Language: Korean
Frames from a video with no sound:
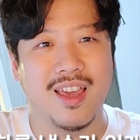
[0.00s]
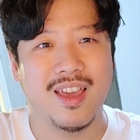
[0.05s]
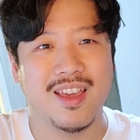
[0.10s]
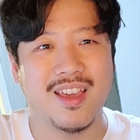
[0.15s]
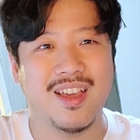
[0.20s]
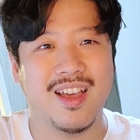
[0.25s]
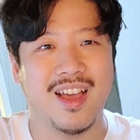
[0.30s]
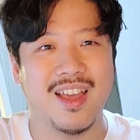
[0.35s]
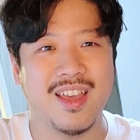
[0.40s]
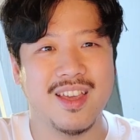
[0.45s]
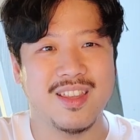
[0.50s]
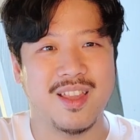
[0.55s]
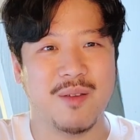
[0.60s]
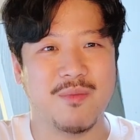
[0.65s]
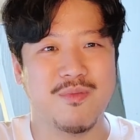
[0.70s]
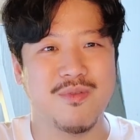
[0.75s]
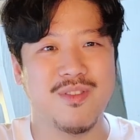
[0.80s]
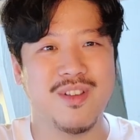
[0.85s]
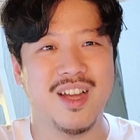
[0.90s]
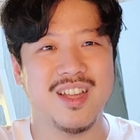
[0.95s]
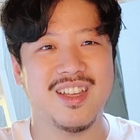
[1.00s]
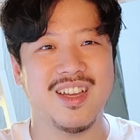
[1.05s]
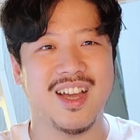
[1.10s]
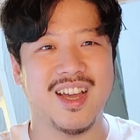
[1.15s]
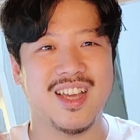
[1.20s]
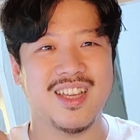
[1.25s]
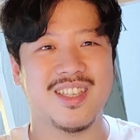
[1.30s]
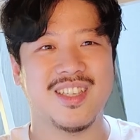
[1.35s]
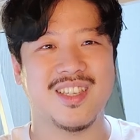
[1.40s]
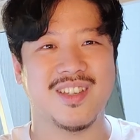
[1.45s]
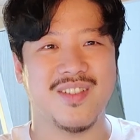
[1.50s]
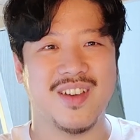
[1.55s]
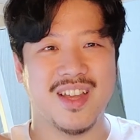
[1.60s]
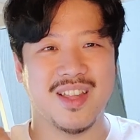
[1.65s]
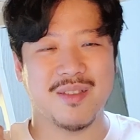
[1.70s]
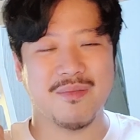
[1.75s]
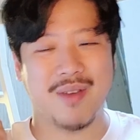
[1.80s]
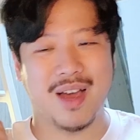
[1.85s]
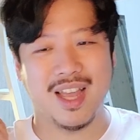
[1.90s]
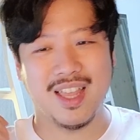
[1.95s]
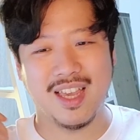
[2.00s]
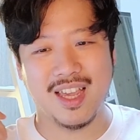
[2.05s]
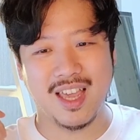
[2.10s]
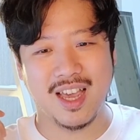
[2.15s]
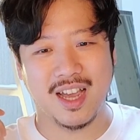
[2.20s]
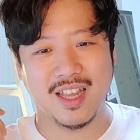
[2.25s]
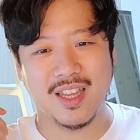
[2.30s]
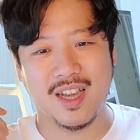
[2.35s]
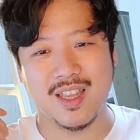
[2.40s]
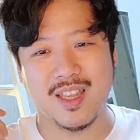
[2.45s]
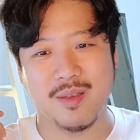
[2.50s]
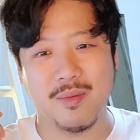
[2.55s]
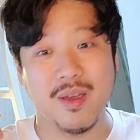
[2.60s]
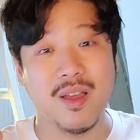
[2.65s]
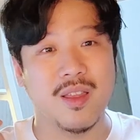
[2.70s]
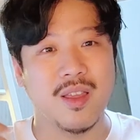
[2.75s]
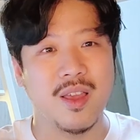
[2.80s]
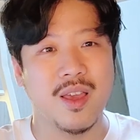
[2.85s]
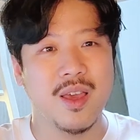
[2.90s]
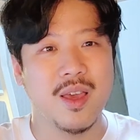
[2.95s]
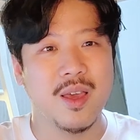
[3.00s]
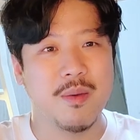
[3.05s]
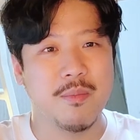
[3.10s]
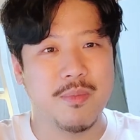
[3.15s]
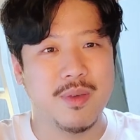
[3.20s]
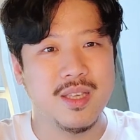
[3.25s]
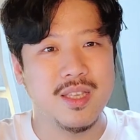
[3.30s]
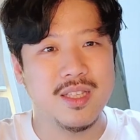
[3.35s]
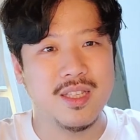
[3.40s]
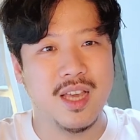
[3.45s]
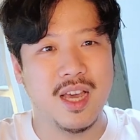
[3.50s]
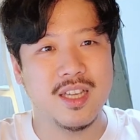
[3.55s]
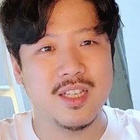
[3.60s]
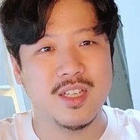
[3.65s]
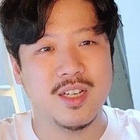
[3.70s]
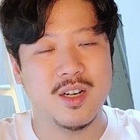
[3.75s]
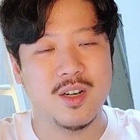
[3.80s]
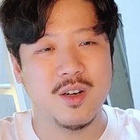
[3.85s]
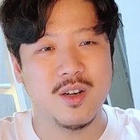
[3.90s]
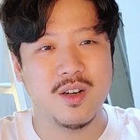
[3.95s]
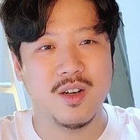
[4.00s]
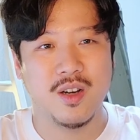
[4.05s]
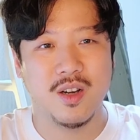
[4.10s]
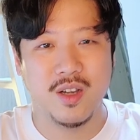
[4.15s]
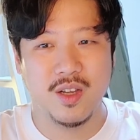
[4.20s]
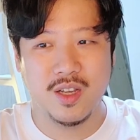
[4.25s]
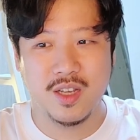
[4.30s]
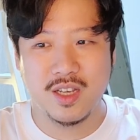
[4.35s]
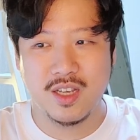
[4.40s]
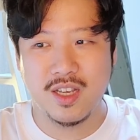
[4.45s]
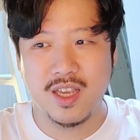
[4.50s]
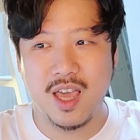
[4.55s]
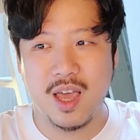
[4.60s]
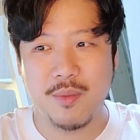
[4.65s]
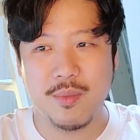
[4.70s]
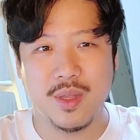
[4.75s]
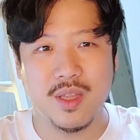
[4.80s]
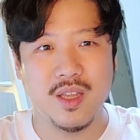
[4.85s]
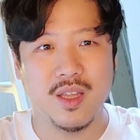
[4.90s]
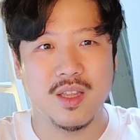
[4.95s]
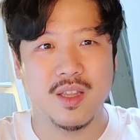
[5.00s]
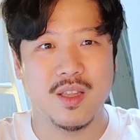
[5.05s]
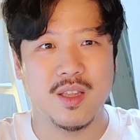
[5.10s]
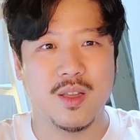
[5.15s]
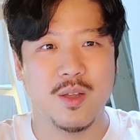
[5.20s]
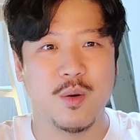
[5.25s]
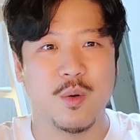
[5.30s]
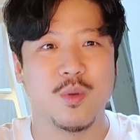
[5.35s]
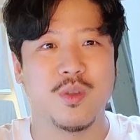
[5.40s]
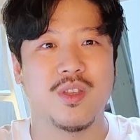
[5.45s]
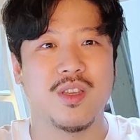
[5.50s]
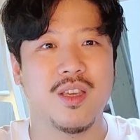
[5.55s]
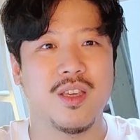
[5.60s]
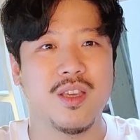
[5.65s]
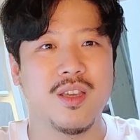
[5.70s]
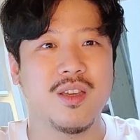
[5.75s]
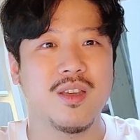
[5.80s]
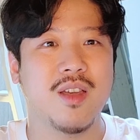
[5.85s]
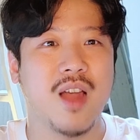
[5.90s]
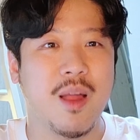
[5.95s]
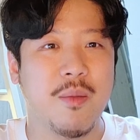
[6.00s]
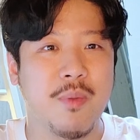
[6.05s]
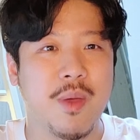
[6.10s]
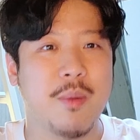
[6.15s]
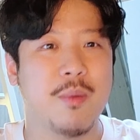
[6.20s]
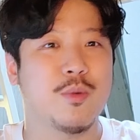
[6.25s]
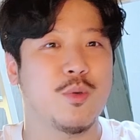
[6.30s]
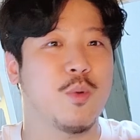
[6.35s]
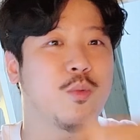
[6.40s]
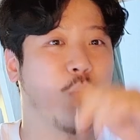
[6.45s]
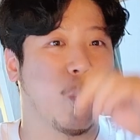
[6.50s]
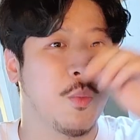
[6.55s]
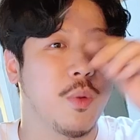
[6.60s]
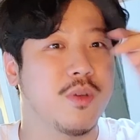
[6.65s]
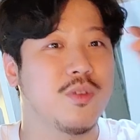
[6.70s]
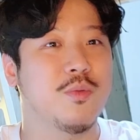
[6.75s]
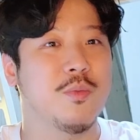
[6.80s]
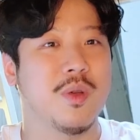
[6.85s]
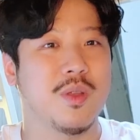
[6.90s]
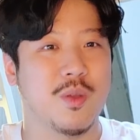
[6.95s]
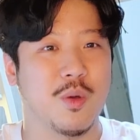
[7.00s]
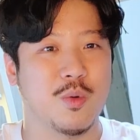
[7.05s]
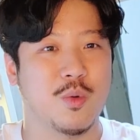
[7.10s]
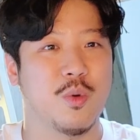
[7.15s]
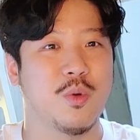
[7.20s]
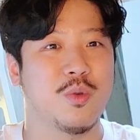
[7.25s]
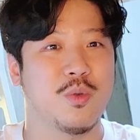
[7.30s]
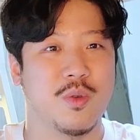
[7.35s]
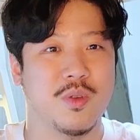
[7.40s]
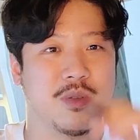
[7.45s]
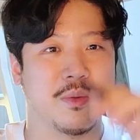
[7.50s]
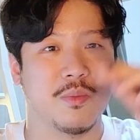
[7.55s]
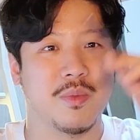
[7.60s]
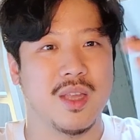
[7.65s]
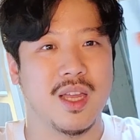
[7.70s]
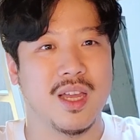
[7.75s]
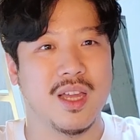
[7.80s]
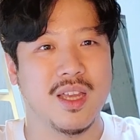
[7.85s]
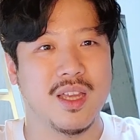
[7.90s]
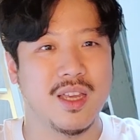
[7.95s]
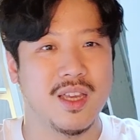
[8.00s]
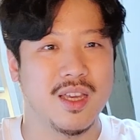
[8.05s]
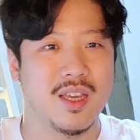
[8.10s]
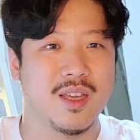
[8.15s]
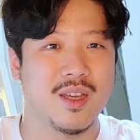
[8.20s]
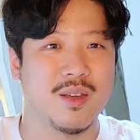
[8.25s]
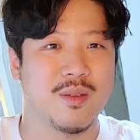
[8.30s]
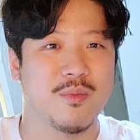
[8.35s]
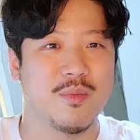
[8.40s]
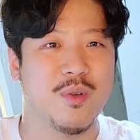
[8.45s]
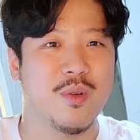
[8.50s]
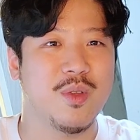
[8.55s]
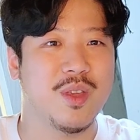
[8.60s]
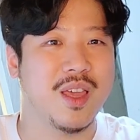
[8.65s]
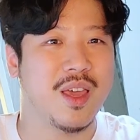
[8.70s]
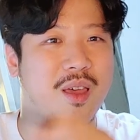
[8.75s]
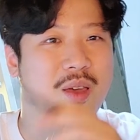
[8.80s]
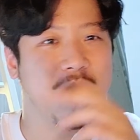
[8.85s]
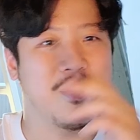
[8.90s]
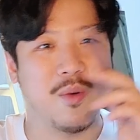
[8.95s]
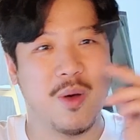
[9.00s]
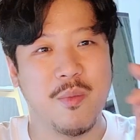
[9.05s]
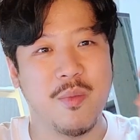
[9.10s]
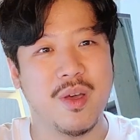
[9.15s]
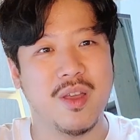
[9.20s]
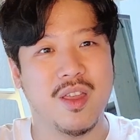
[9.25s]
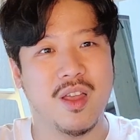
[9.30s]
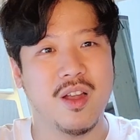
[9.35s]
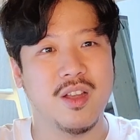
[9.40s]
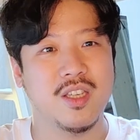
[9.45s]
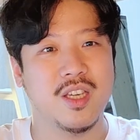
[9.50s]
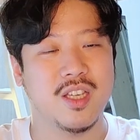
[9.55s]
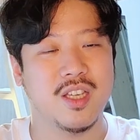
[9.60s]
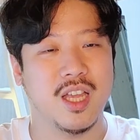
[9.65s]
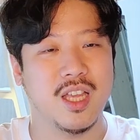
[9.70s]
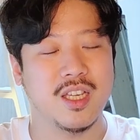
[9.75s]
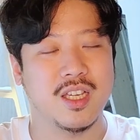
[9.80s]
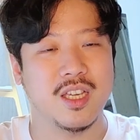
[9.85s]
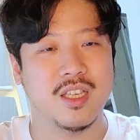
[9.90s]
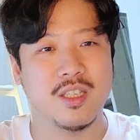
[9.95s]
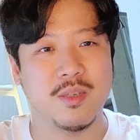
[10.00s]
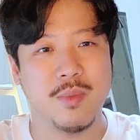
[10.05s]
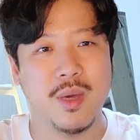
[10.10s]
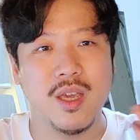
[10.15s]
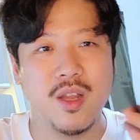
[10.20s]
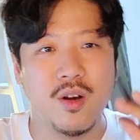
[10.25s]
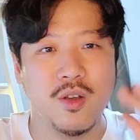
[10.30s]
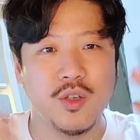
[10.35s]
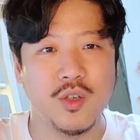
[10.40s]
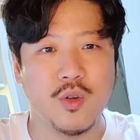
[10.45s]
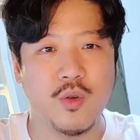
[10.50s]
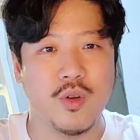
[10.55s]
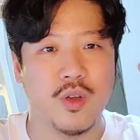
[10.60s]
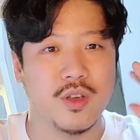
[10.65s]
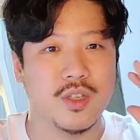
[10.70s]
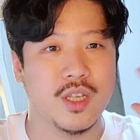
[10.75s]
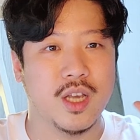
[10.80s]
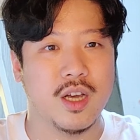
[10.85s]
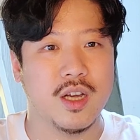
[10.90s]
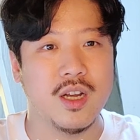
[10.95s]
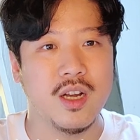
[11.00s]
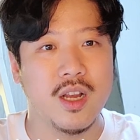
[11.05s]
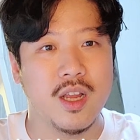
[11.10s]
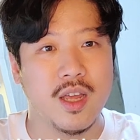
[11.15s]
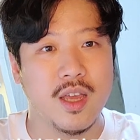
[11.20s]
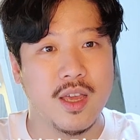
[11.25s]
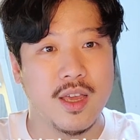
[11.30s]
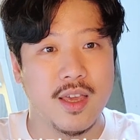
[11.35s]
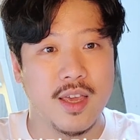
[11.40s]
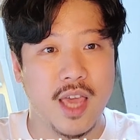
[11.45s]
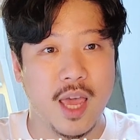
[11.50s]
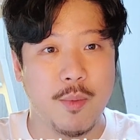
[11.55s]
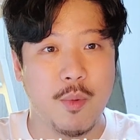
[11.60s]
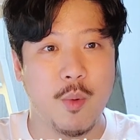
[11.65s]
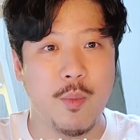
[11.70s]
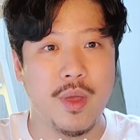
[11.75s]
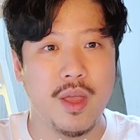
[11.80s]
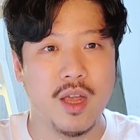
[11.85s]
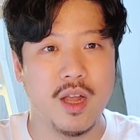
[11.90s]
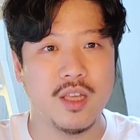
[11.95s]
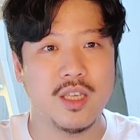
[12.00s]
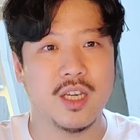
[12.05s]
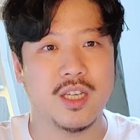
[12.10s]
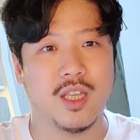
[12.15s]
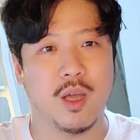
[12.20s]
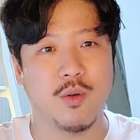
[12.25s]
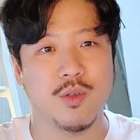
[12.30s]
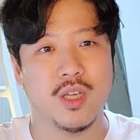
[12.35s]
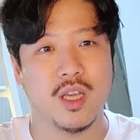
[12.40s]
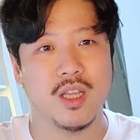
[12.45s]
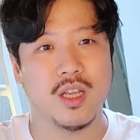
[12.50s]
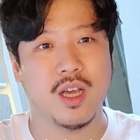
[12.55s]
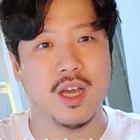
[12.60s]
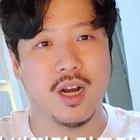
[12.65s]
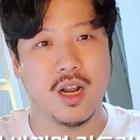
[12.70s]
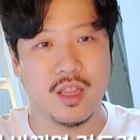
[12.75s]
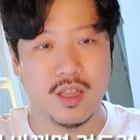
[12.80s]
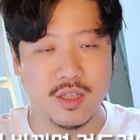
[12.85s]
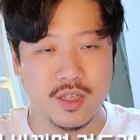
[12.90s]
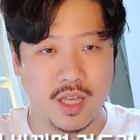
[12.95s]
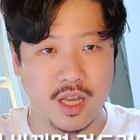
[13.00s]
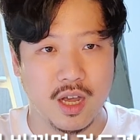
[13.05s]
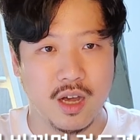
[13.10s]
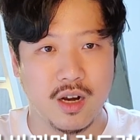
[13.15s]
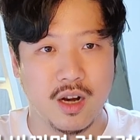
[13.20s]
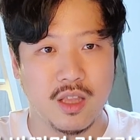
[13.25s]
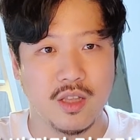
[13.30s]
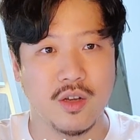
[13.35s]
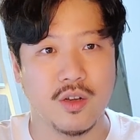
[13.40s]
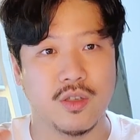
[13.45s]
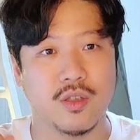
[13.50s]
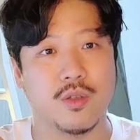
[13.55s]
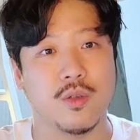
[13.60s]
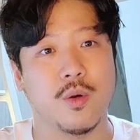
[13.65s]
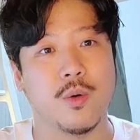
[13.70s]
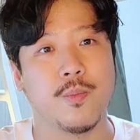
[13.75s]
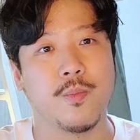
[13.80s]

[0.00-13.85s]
그러니까 이게 다 불가능하겠지만 만약에 가능하다면 빈 사이즈를 크게 하면은 로스팅 RPM을 조금 높여주면 더 좋을 수도 있습니다. 물론 이게 완벽한 해결책은 아니겠지만 이런 식으로 연상을 해보면 해결책이 나오지 않을까라는 생각을 하는 것이죠.